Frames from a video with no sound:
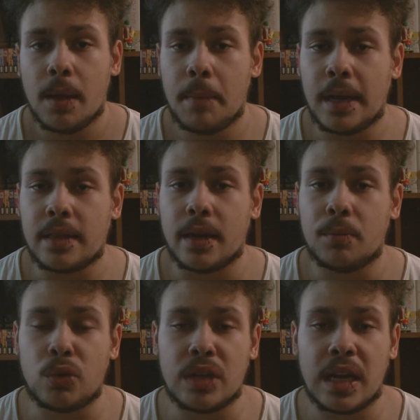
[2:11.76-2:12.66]
Mentre il
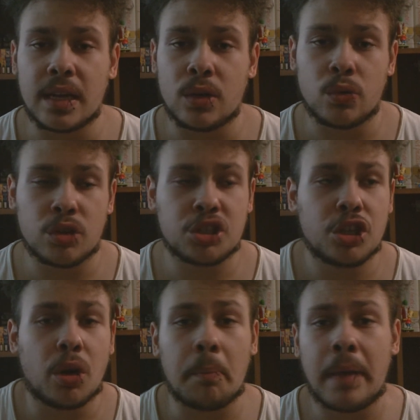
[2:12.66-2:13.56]
mondiale che non
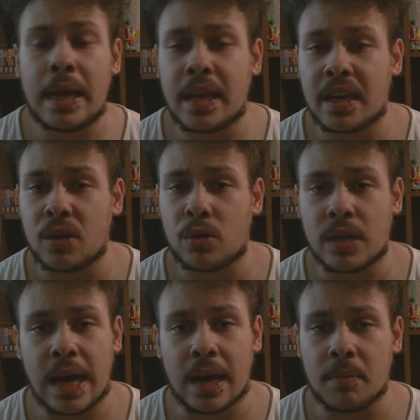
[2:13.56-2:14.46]
riuscirò mai a
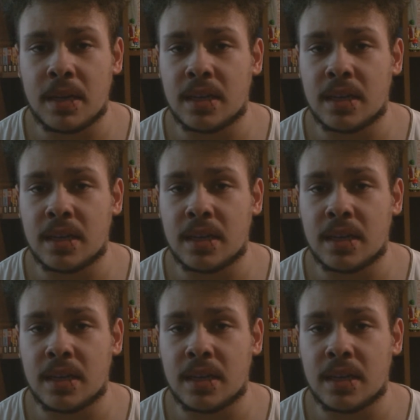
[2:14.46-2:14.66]
ricordarmi,